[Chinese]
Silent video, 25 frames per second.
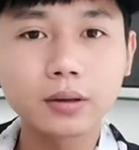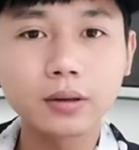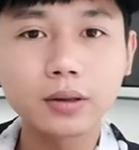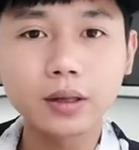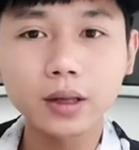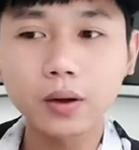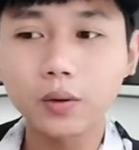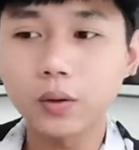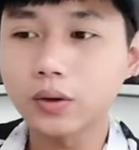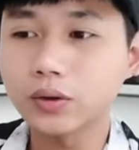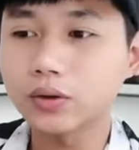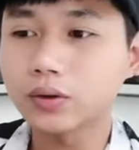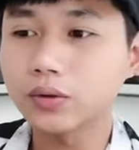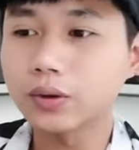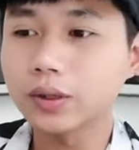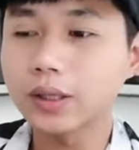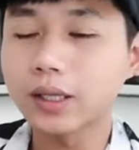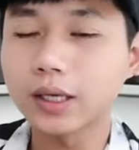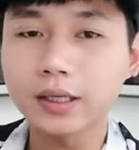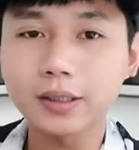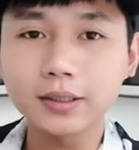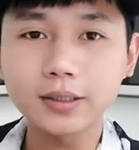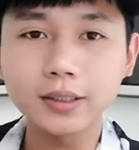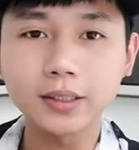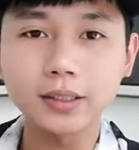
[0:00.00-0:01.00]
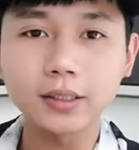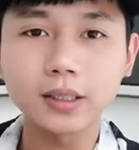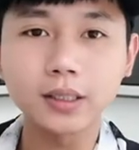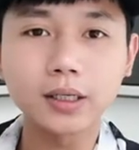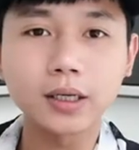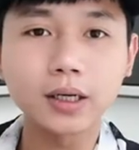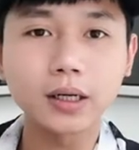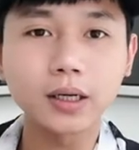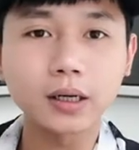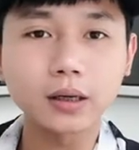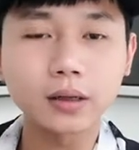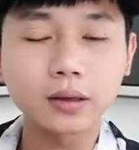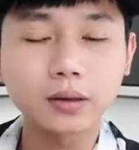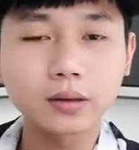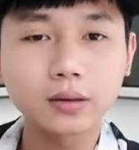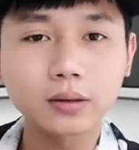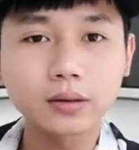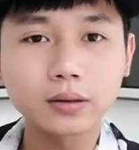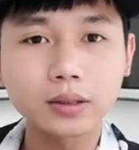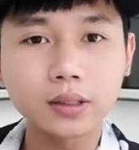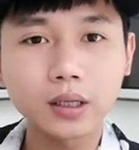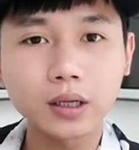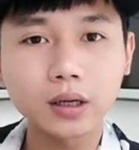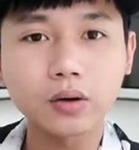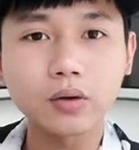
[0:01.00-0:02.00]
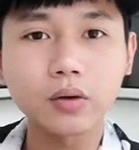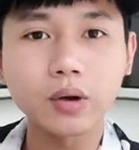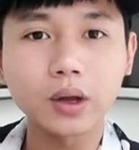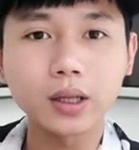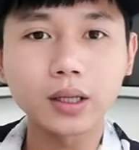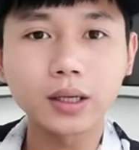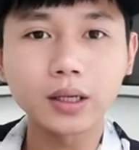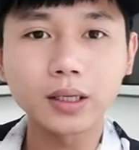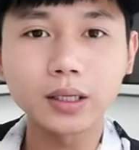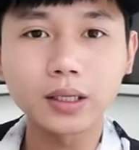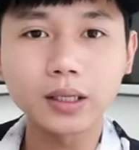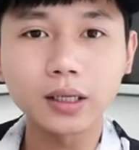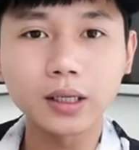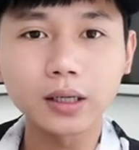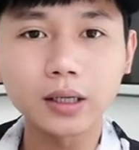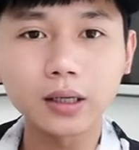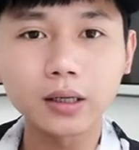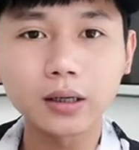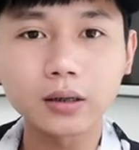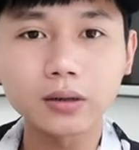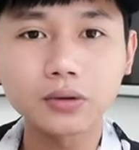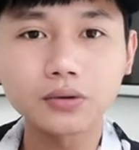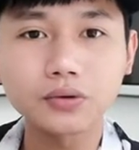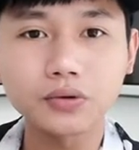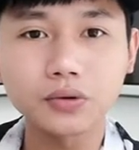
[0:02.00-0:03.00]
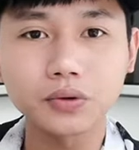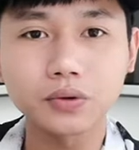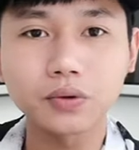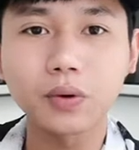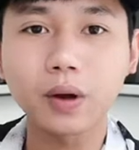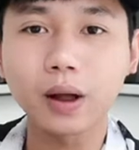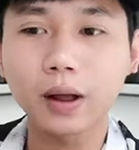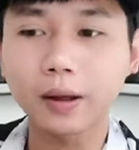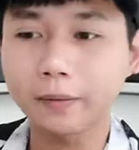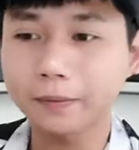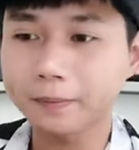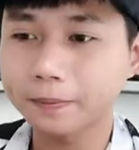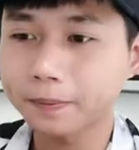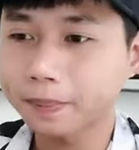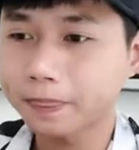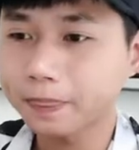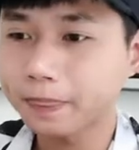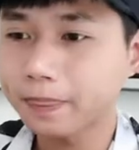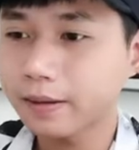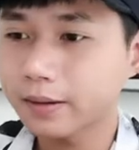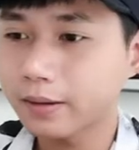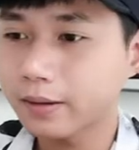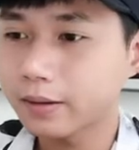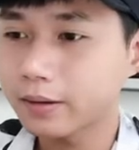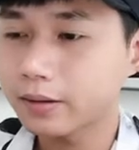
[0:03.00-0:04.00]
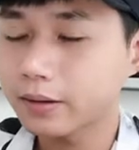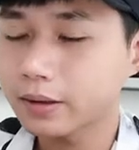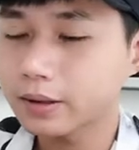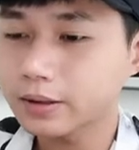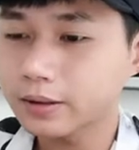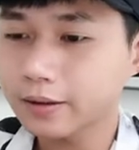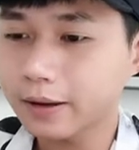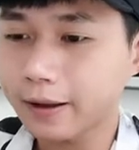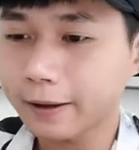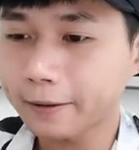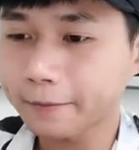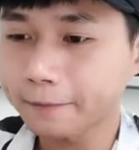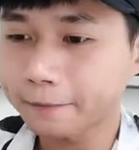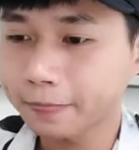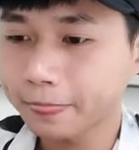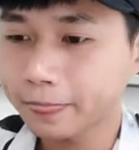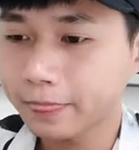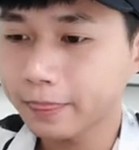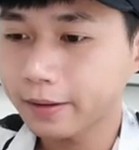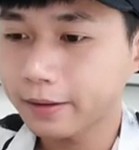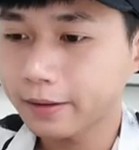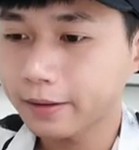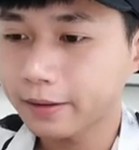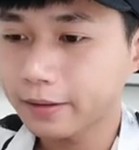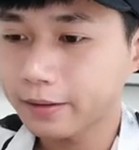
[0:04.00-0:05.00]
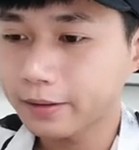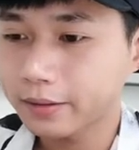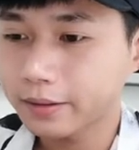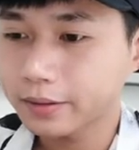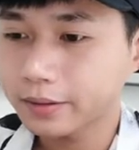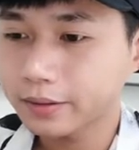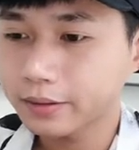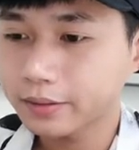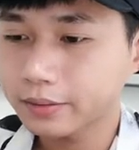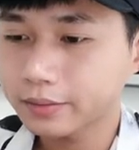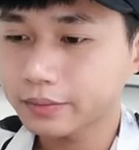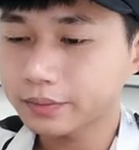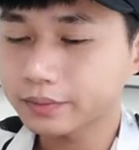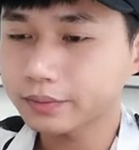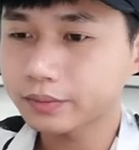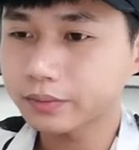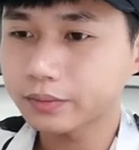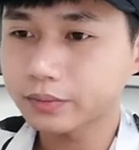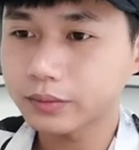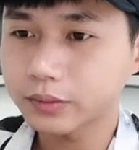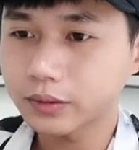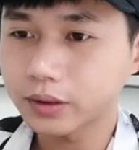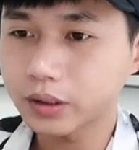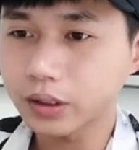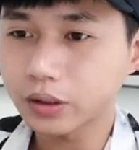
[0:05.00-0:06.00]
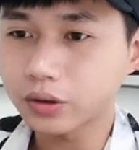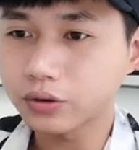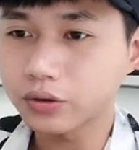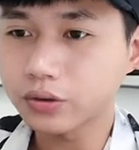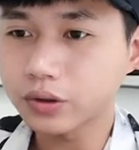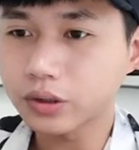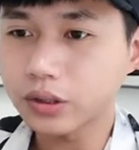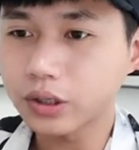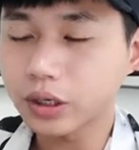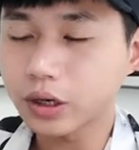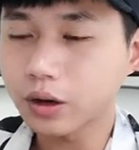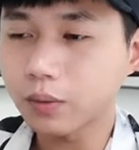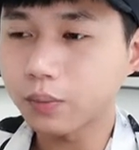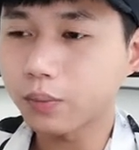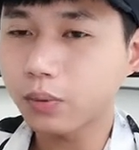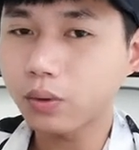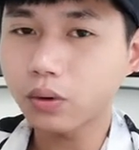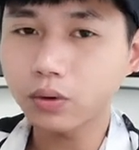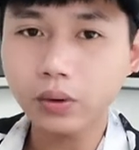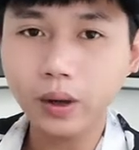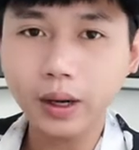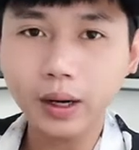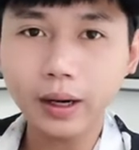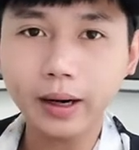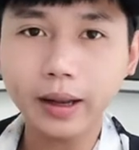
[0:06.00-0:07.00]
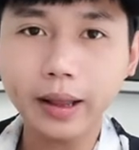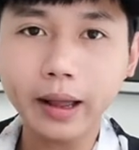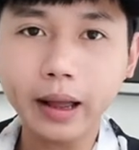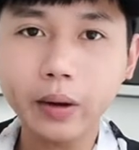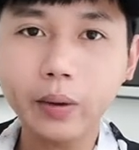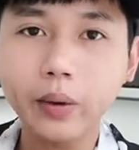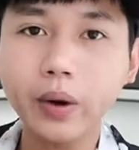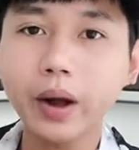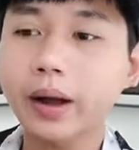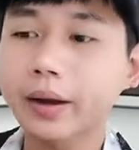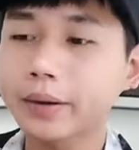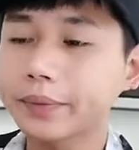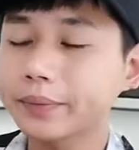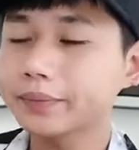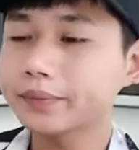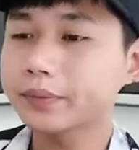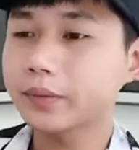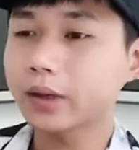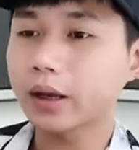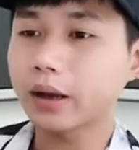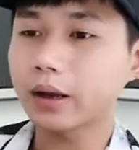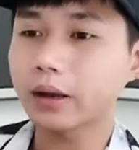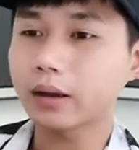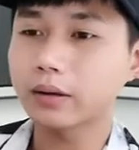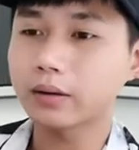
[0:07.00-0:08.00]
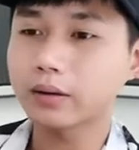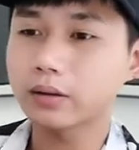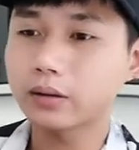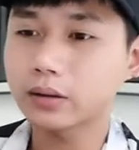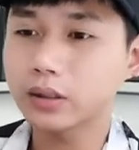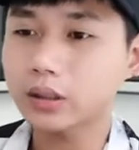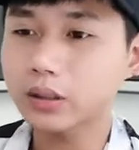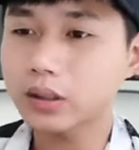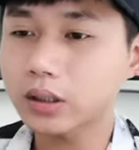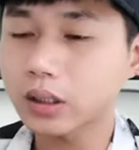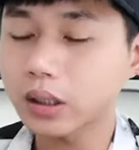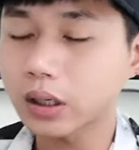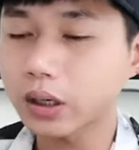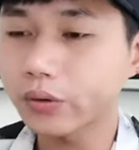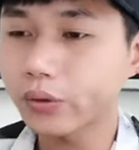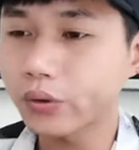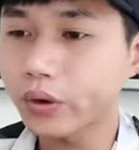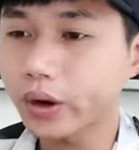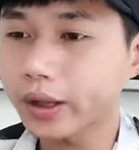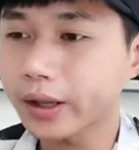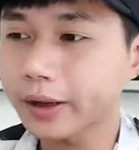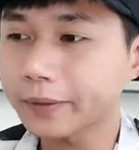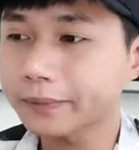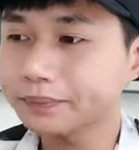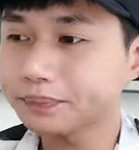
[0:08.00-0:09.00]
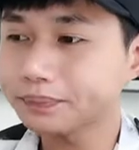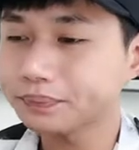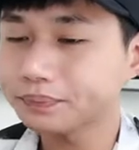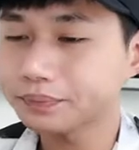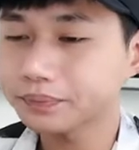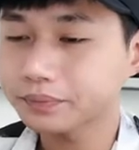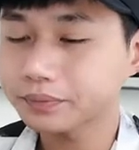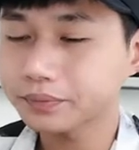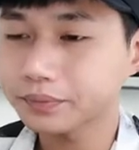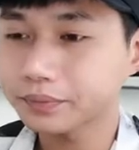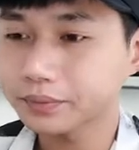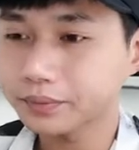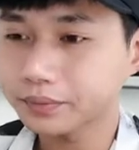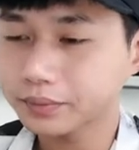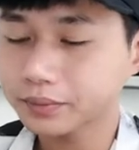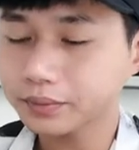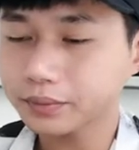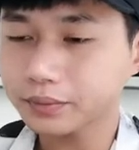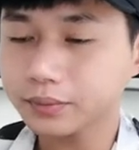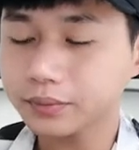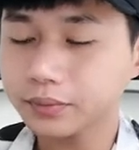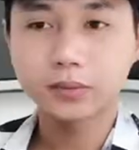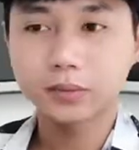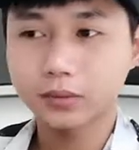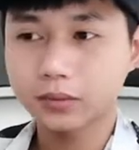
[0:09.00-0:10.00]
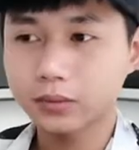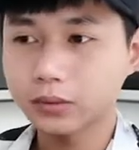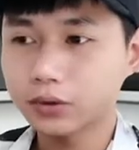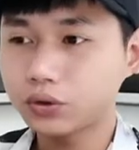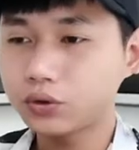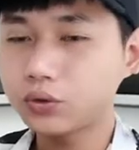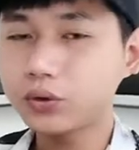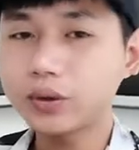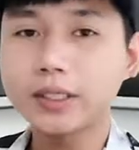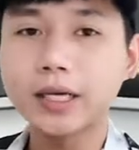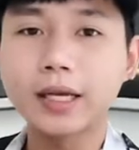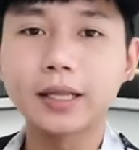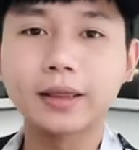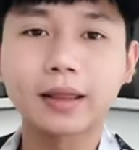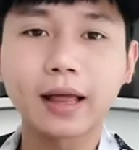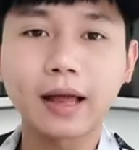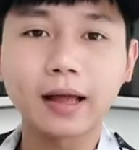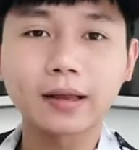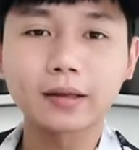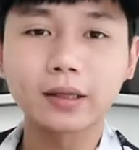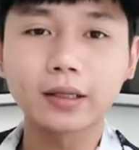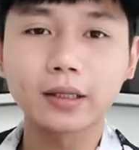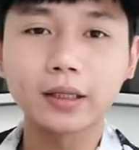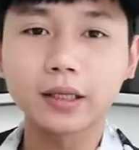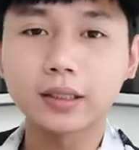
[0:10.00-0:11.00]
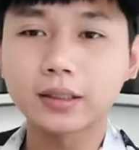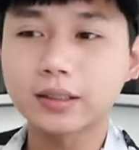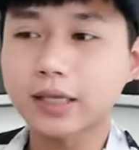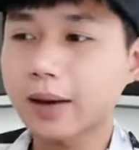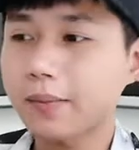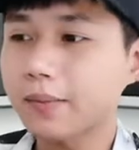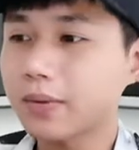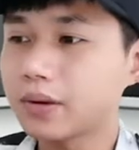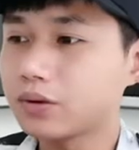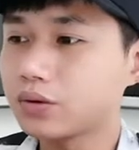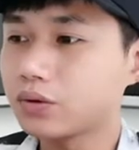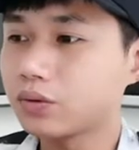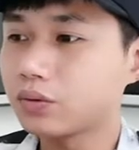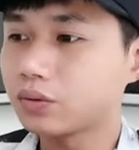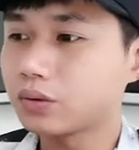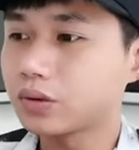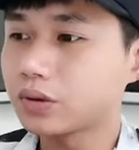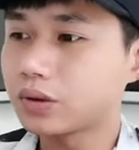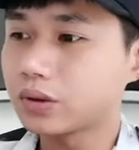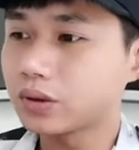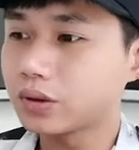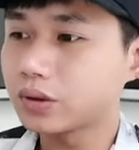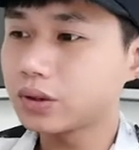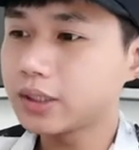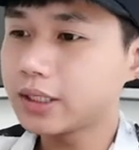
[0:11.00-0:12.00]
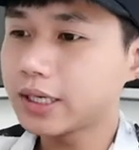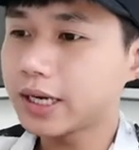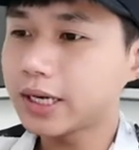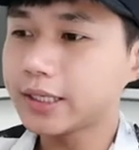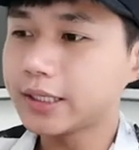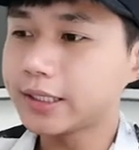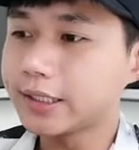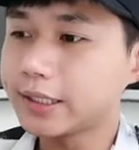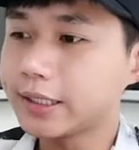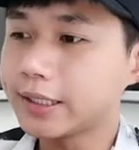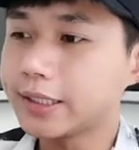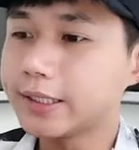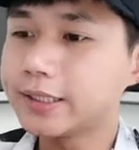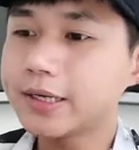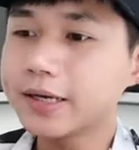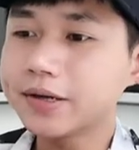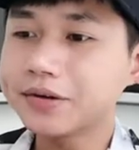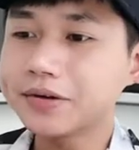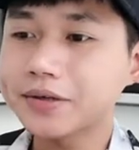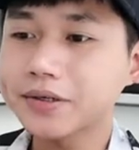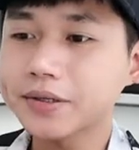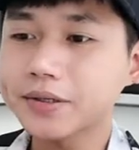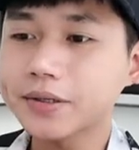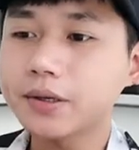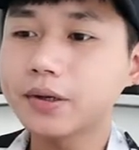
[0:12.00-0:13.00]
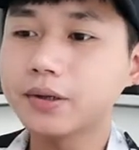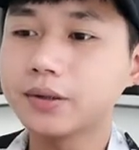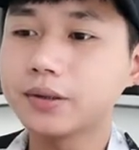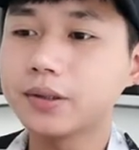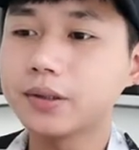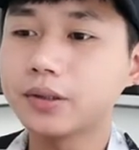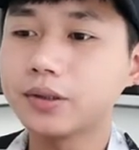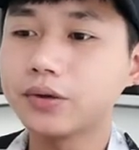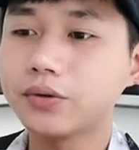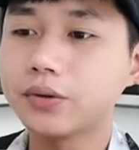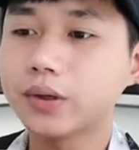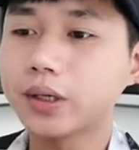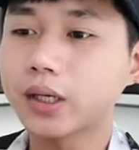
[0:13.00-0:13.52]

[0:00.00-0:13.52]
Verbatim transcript: 那我就停止这个策略的一个循环，是吧？这个就是一个波段的量化啊，这是合约的。最简单的呢，咱们就直接一键设置就